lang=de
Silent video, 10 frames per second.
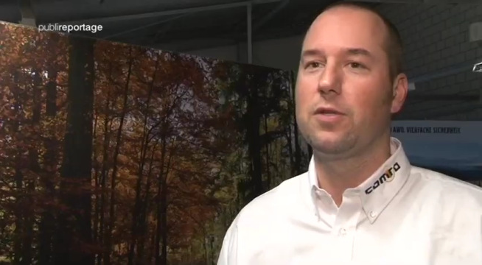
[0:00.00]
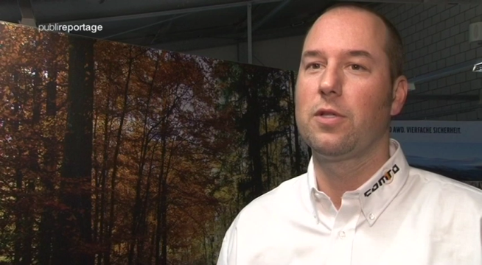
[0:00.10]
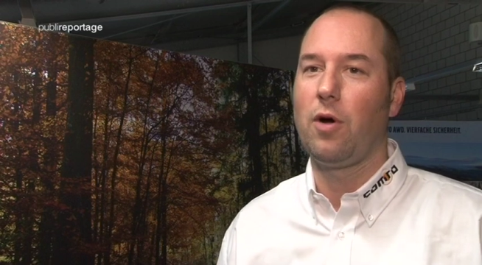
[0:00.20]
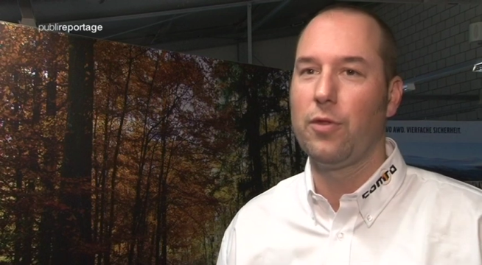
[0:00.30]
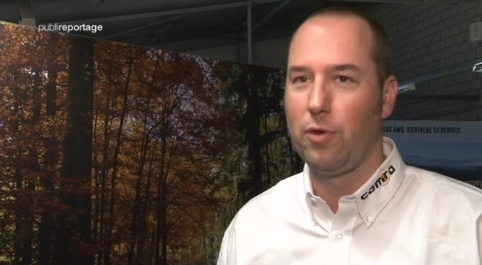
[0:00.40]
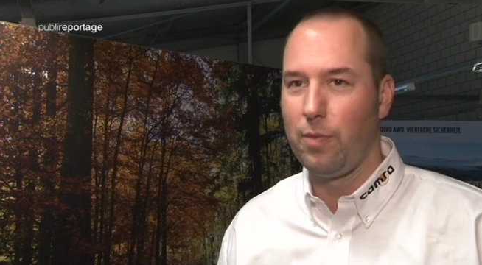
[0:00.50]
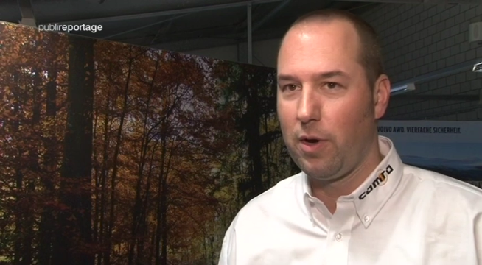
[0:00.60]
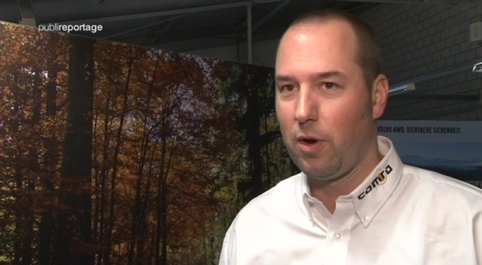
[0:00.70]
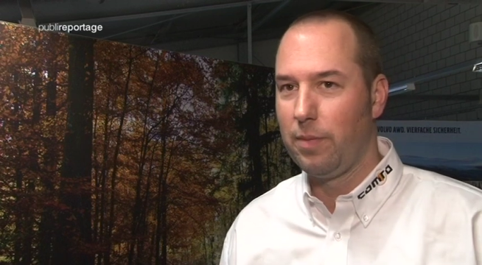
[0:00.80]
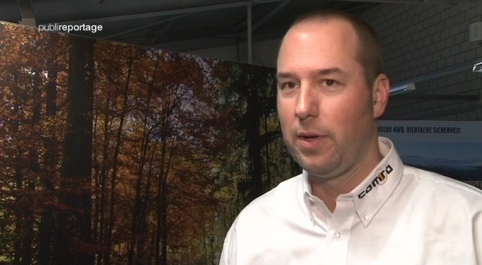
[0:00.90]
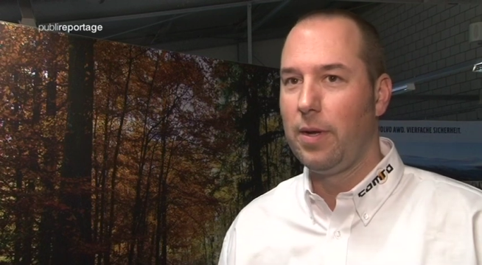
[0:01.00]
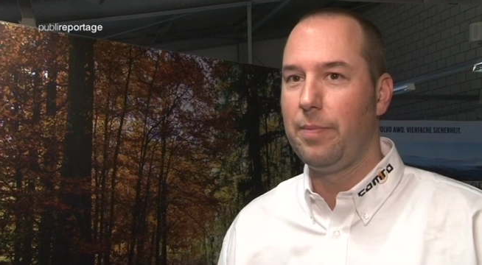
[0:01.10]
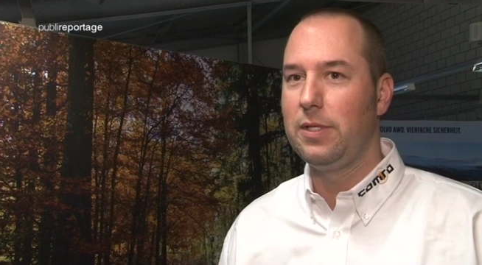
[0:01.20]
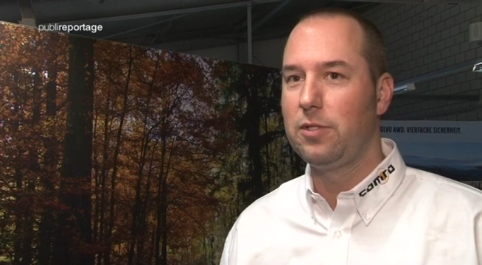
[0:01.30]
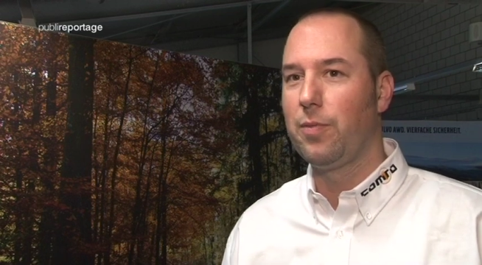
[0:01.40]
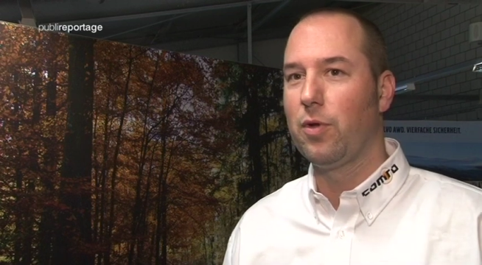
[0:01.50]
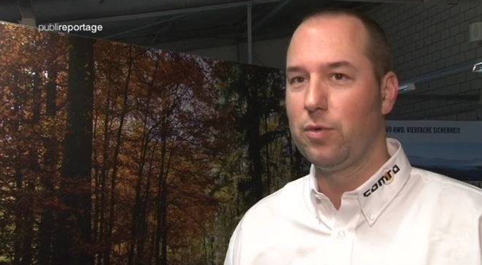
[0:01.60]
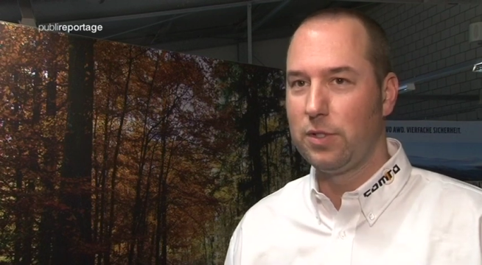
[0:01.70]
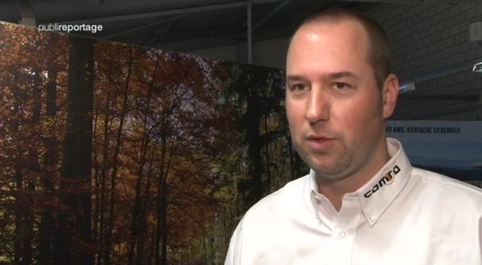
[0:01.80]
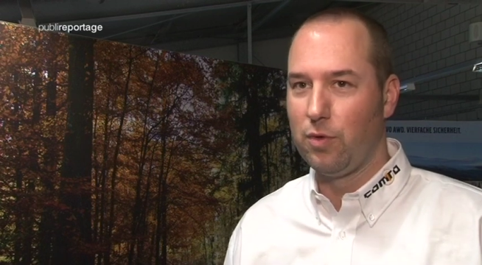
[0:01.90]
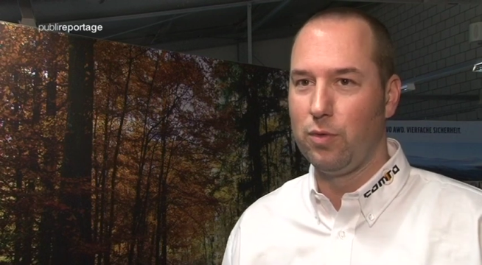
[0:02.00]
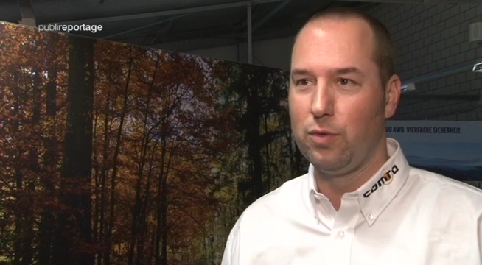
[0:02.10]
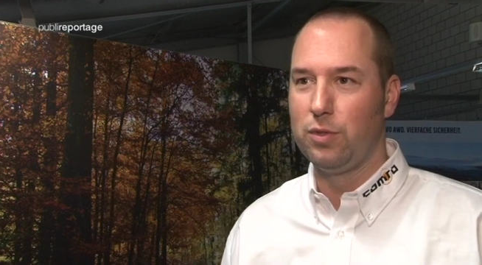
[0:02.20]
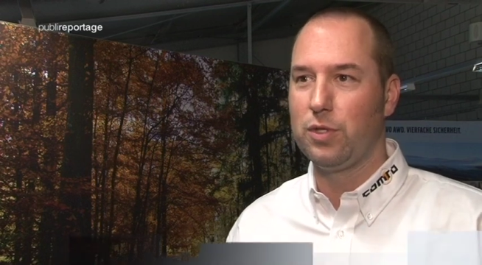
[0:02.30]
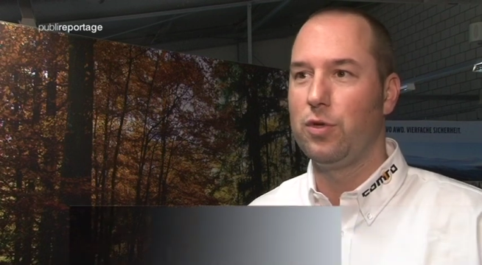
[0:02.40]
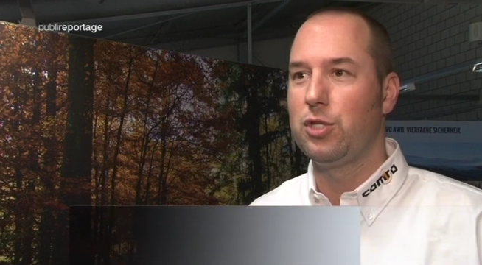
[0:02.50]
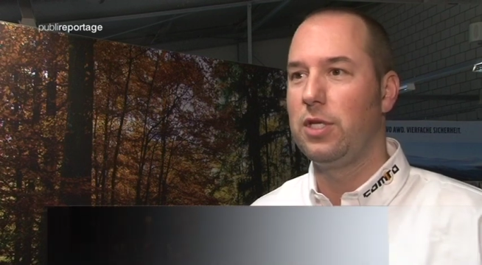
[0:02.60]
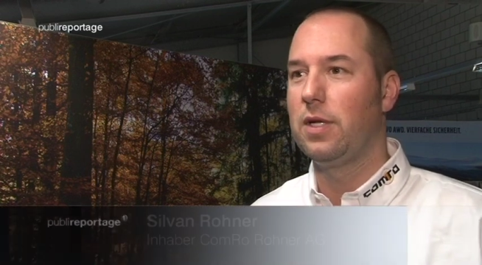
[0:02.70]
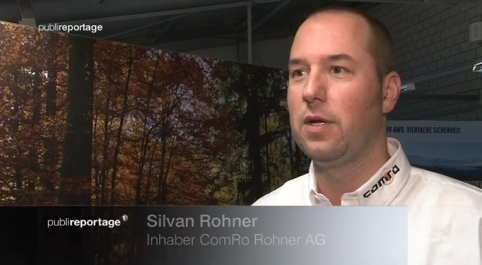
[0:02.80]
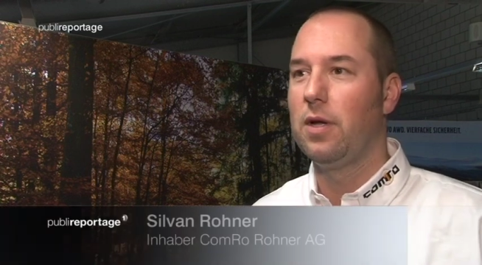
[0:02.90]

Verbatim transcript: zur Datenübernahme bis zur Produktion und Ausrüstung.